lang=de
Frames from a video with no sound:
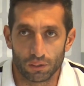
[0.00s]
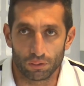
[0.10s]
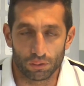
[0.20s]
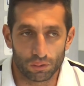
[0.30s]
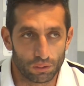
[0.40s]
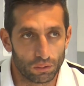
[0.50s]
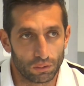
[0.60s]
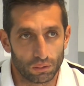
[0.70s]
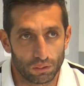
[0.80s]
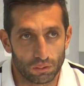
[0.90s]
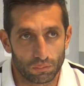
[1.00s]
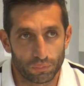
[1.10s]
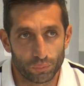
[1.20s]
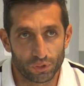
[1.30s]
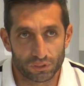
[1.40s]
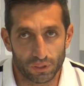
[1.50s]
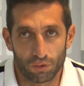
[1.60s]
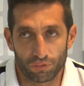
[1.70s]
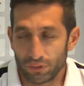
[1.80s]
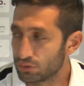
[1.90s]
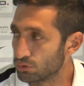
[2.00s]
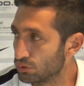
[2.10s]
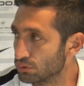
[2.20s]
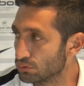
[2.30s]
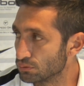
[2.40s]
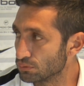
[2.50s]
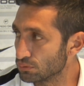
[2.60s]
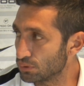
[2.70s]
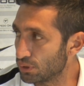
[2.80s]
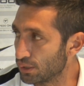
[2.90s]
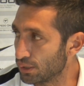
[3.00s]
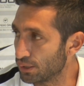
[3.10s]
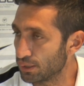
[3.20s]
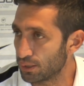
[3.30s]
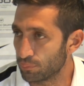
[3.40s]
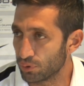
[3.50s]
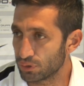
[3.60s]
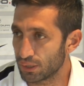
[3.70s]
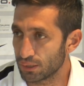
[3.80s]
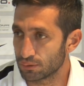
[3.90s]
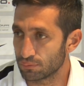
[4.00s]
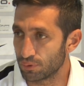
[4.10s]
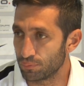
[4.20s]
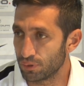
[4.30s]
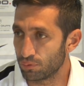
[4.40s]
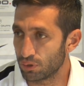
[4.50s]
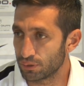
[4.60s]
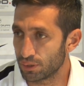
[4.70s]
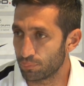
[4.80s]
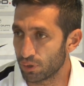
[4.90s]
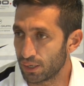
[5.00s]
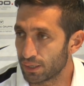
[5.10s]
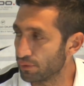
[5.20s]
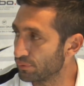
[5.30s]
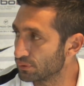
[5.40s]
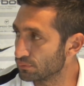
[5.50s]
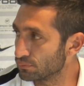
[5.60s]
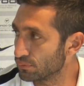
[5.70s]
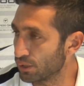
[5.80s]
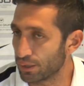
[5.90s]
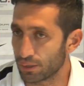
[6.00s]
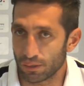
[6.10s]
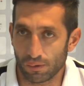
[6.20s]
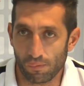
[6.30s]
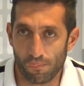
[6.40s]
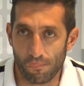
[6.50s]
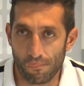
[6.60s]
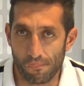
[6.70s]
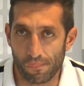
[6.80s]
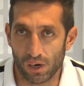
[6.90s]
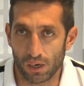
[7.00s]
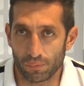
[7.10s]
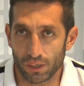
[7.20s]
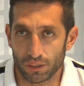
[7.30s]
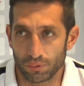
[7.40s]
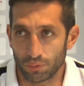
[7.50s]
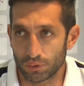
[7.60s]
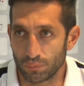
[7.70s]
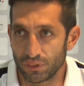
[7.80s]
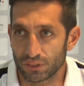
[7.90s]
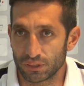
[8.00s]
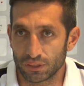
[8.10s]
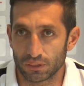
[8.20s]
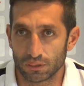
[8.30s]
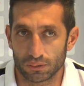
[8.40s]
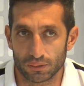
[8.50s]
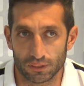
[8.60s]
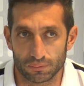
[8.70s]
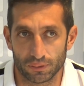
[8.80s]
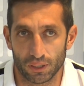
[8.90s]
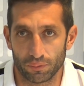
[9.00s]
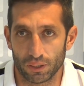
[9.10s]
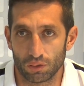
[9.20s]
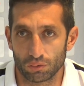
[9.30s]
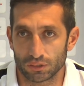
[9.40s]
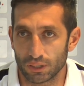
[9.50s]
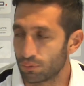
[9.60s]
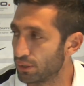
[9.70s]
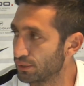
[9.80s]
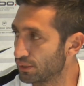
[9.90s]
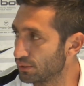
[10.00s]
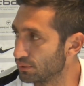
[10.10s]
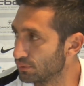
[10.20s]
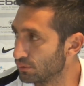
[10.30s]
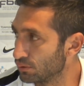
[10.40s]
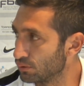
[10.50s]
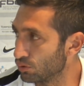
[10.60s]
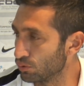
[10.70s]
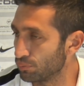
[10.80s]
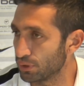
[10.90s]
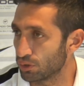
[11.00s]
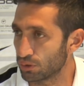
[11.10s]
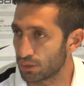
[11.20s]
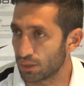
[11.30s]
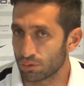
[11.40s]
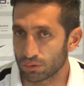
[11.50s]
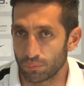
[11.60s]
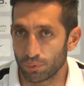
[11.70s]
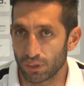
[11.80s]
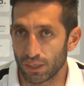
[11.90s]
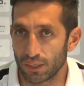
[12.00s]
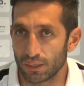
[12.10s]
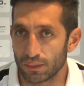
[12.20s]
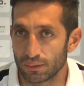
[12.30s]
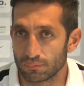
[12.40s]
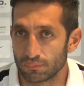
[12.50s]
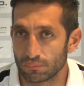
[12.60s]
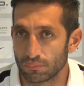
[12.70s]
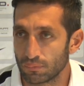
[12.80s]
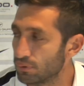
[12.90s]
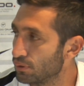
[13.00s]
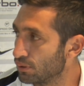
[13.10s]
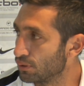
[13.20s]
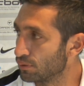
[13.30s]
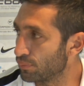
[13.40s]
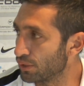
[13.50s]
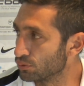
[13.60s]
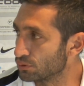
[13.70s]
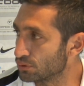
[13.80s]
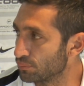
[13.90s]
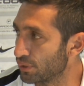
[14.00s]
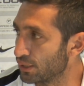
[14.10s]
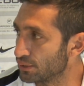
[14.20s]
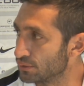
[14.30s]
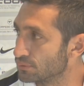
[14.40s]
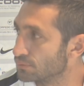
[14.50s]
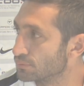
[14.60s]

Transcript: Und wir müssen auch viel zu tun äh, am Montag, wenn wir wollen den Pokal haben. Äh, aber ich bin optimistisch, dass wir haben auch unsere Qualität und wir können auch den Pokal bei uns behalten.